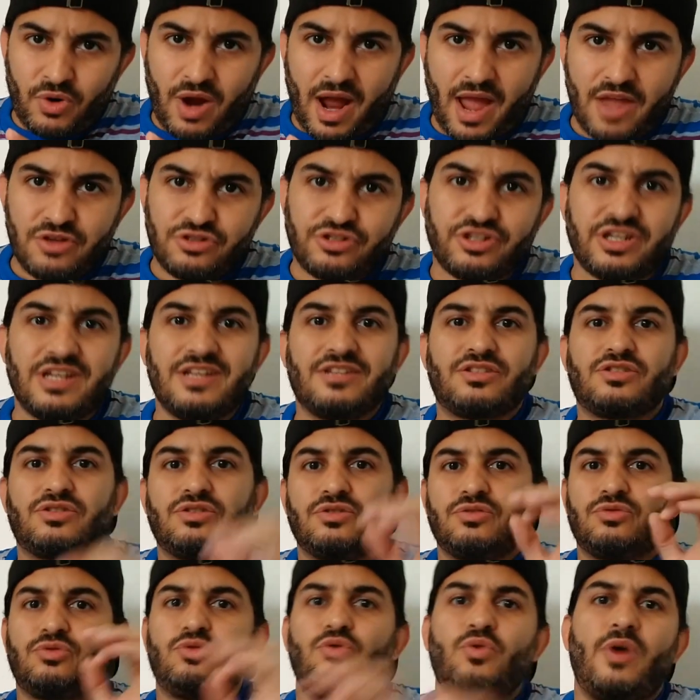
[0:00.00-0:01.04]
o raio-x
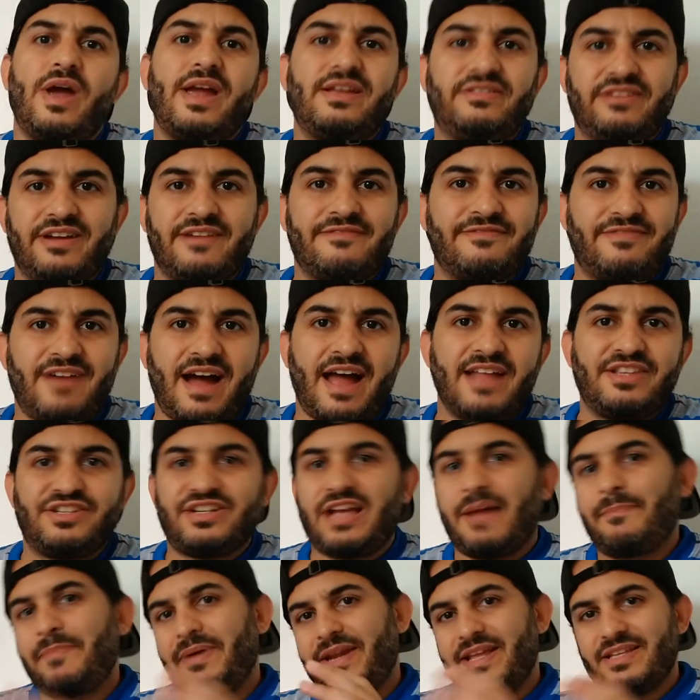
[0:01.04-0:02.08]
do Adrian White
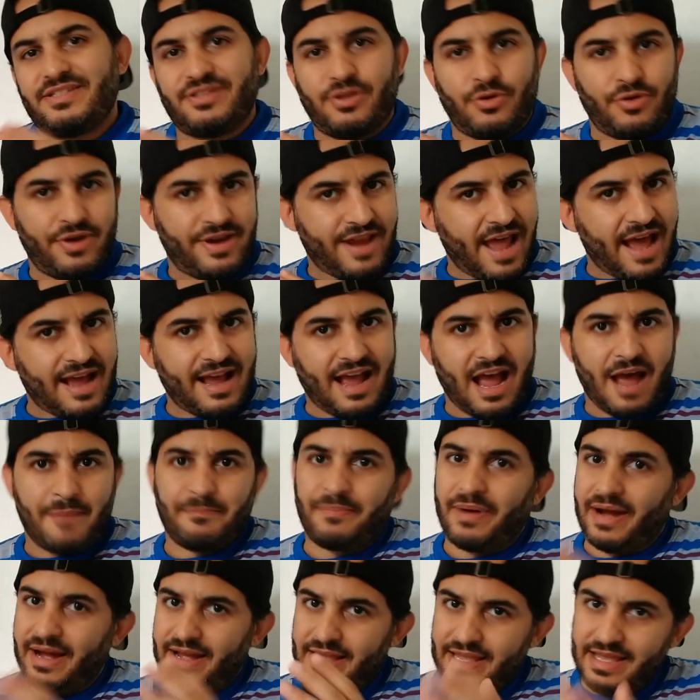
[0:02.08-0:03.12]
que apareceu na
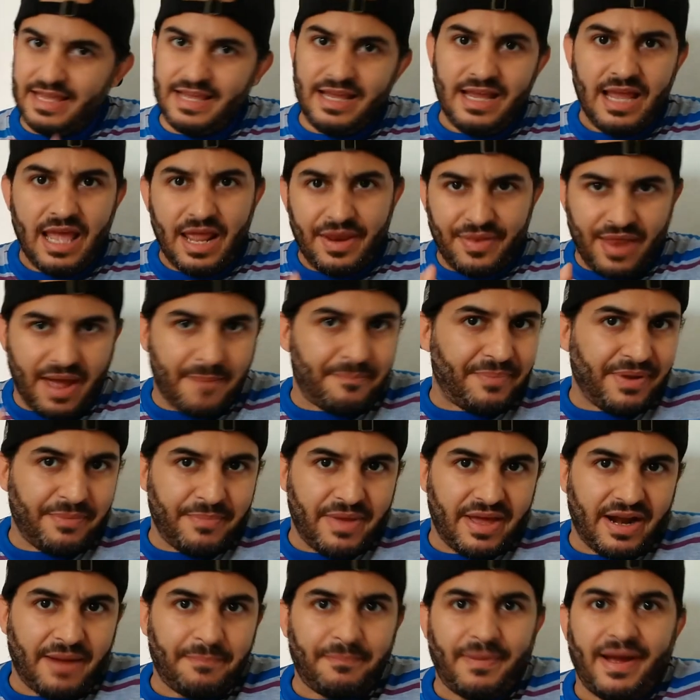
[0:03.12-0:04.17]
capa e na
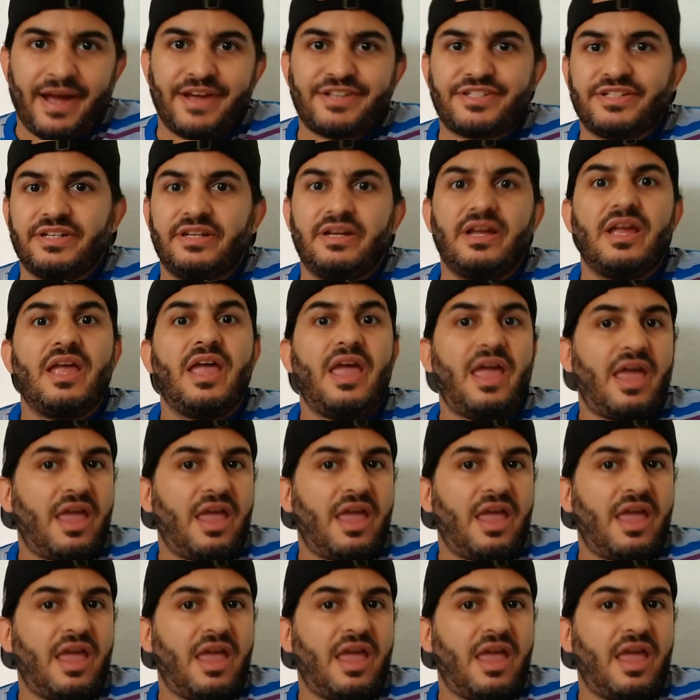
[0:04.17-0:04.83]
primeira página,